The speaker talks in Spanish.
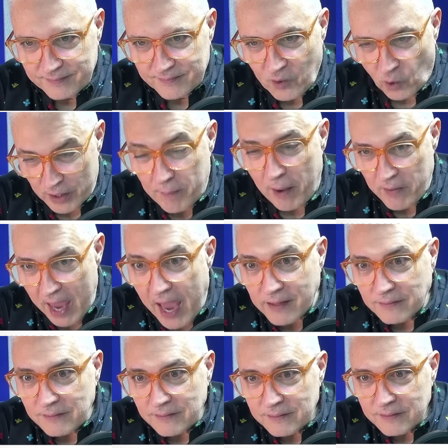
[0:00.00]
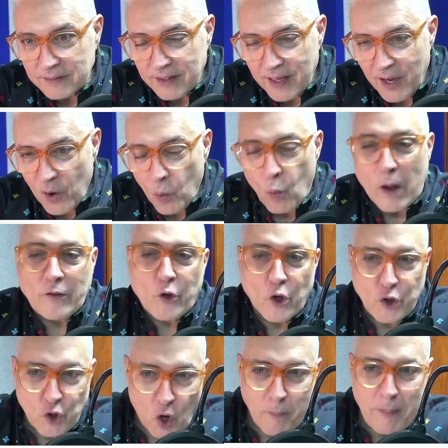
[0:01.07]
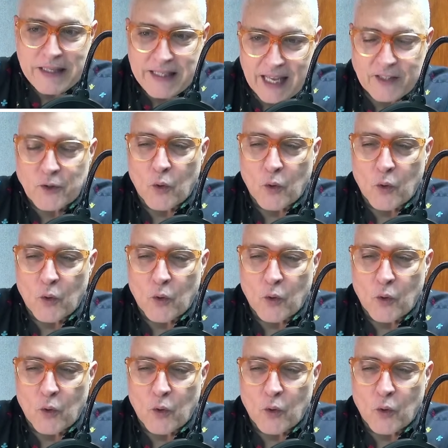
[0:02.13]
óyeme bien, cuando yo me siento